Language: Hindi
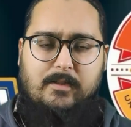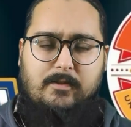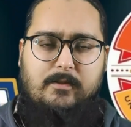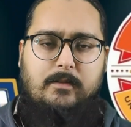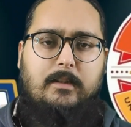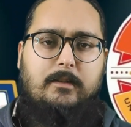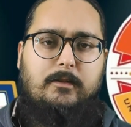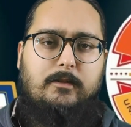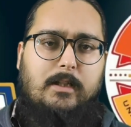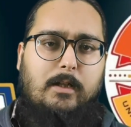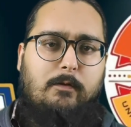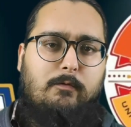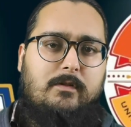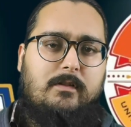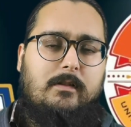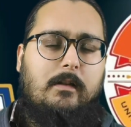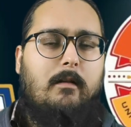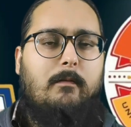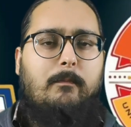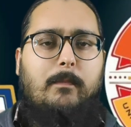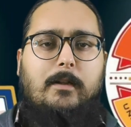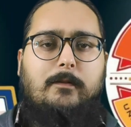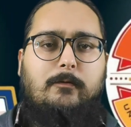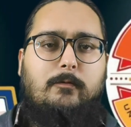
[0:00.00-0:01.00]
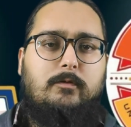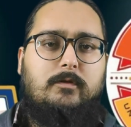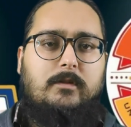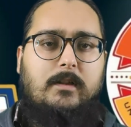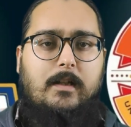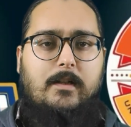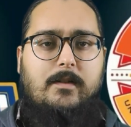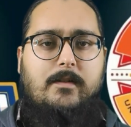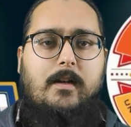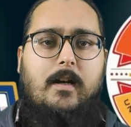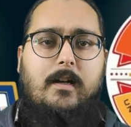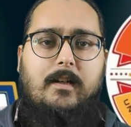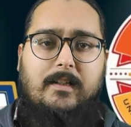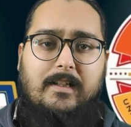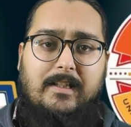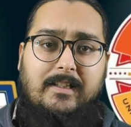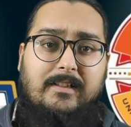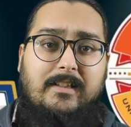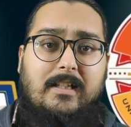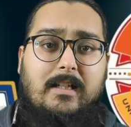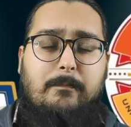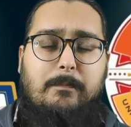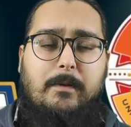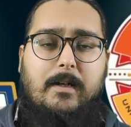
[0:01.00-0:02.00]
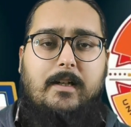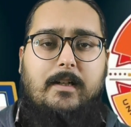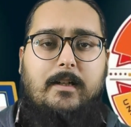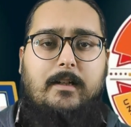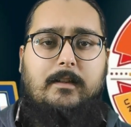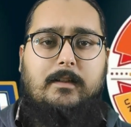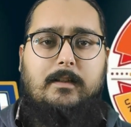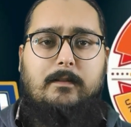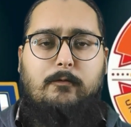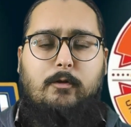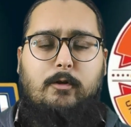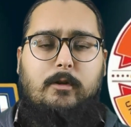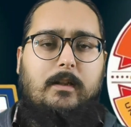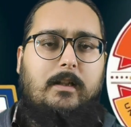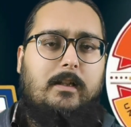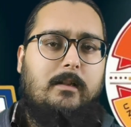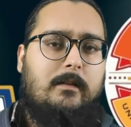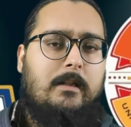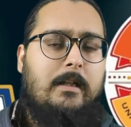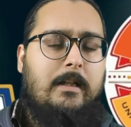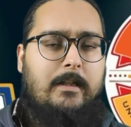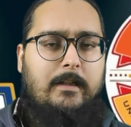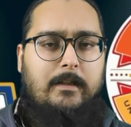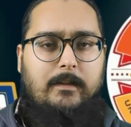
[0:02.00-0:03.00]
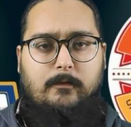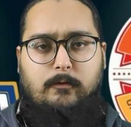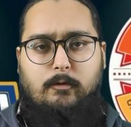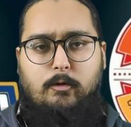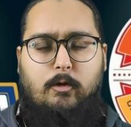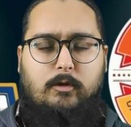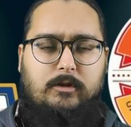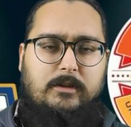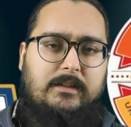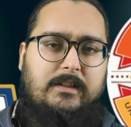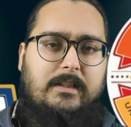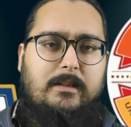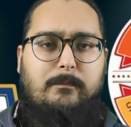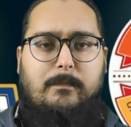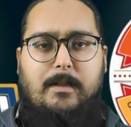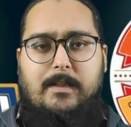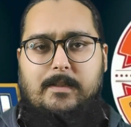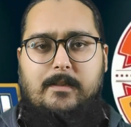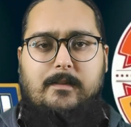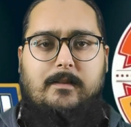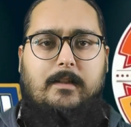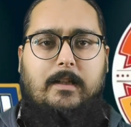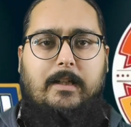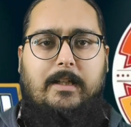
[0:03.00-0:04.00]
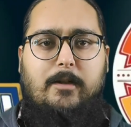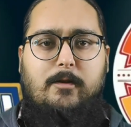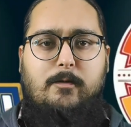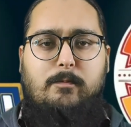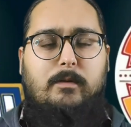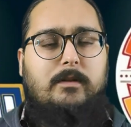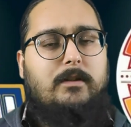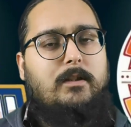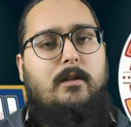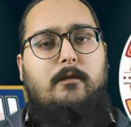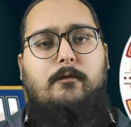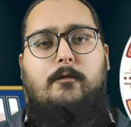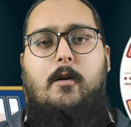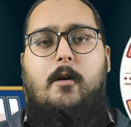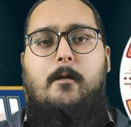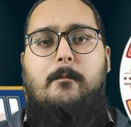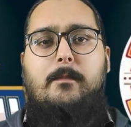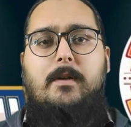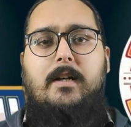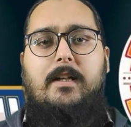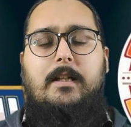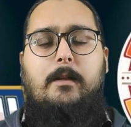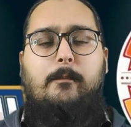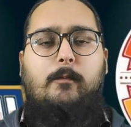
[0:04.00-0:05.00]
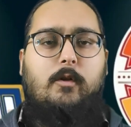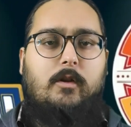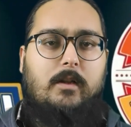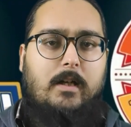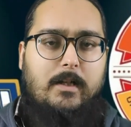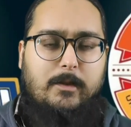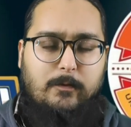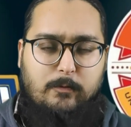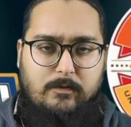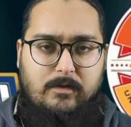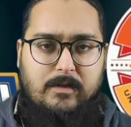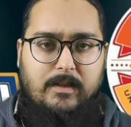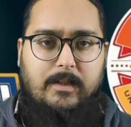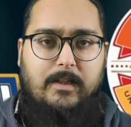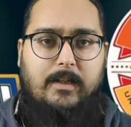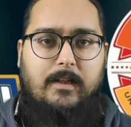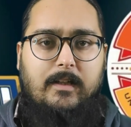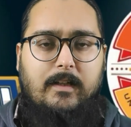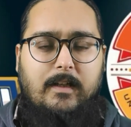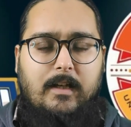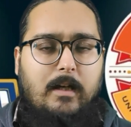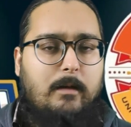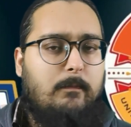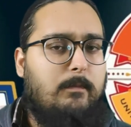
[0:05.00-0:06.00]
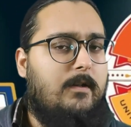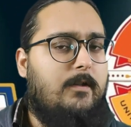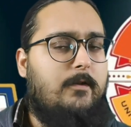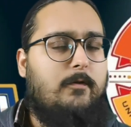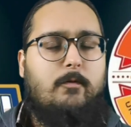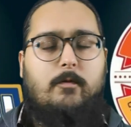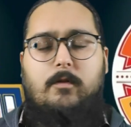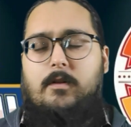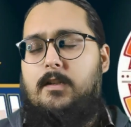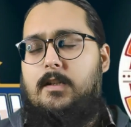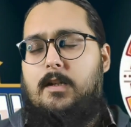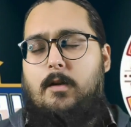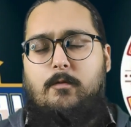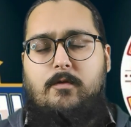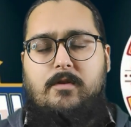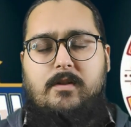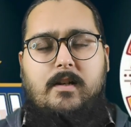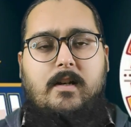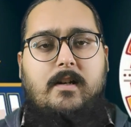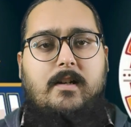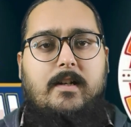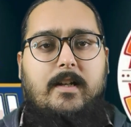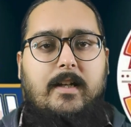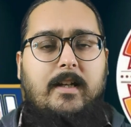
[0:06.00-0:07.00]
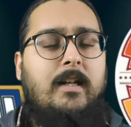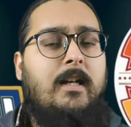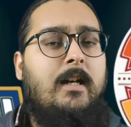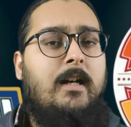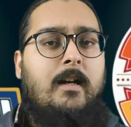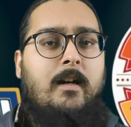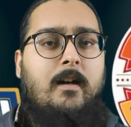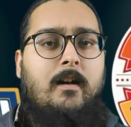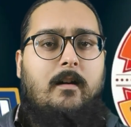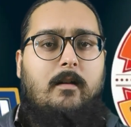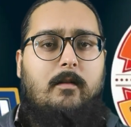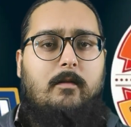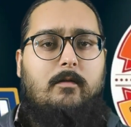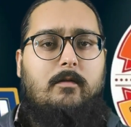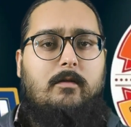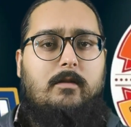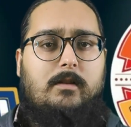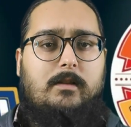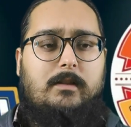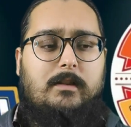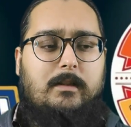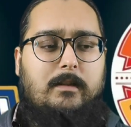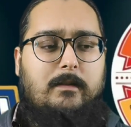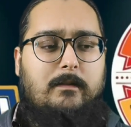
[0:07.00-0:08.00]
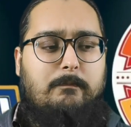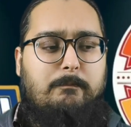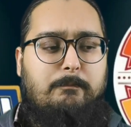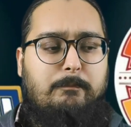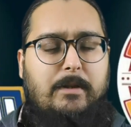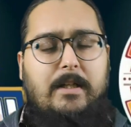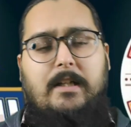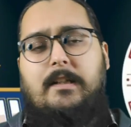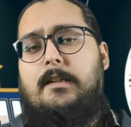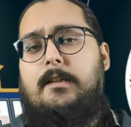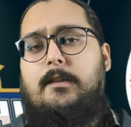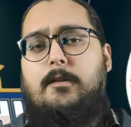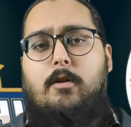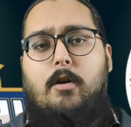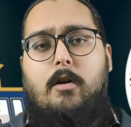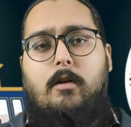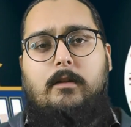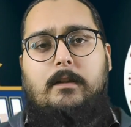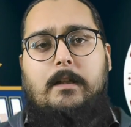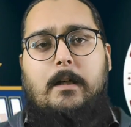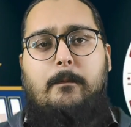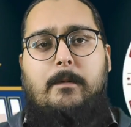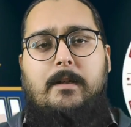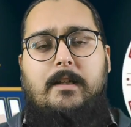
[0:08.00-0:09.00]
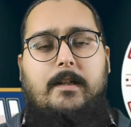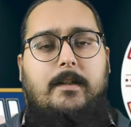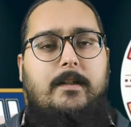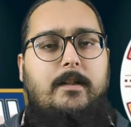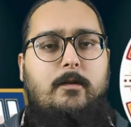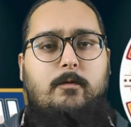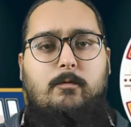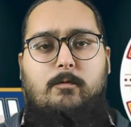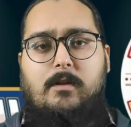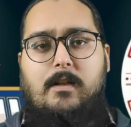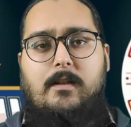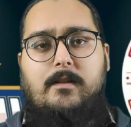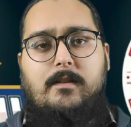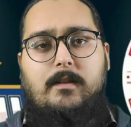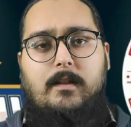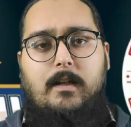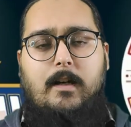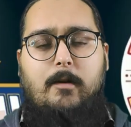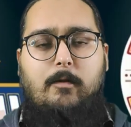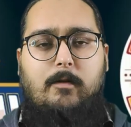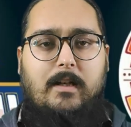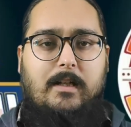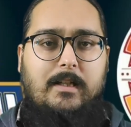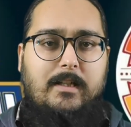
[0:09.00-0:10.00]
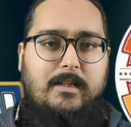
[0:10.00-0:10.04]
इसलिए जो है वो इस्लामाबाद को उस तरह स्टार्ट नहीं दे पा रहे थे वो लेकिन दो से तीन मैचेस लगे हैं उस बंदे को फॉर्म में आने में और आज जो उसने खेला है भाई टोटली आउटस्टैंडिंग और ब्रिलियंट नॉक था भाई एटी टू रन का और